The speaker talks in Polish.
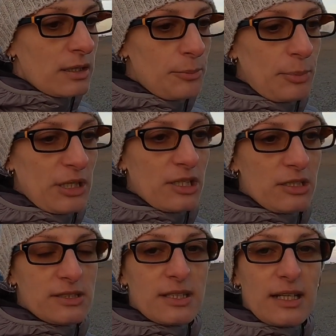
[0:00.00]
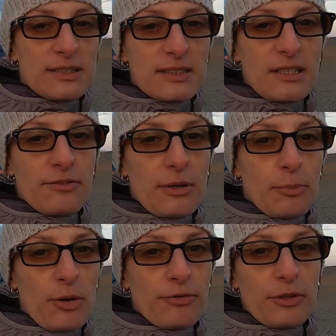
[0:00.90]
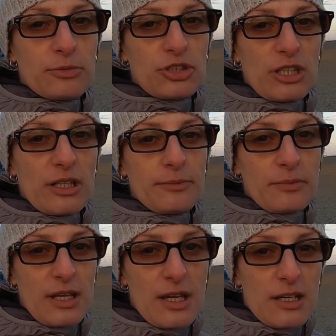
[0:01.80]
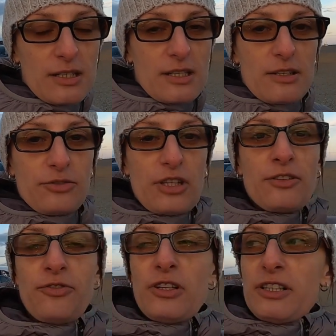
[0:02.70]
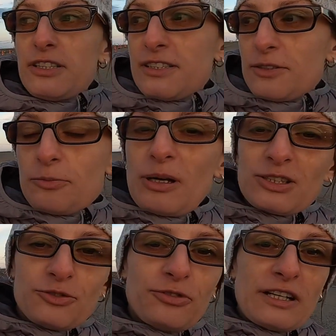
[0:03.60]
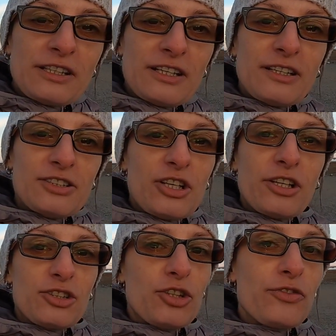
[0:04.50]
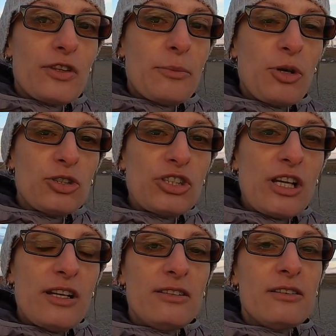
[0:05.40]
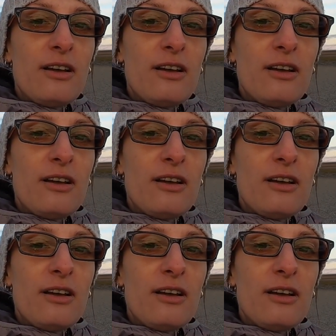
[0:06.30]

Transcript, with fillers: kempingi islandzkie Wam powiem, że w tej chwili jest bardzo fajnie, jeżeli ktoś w namiocie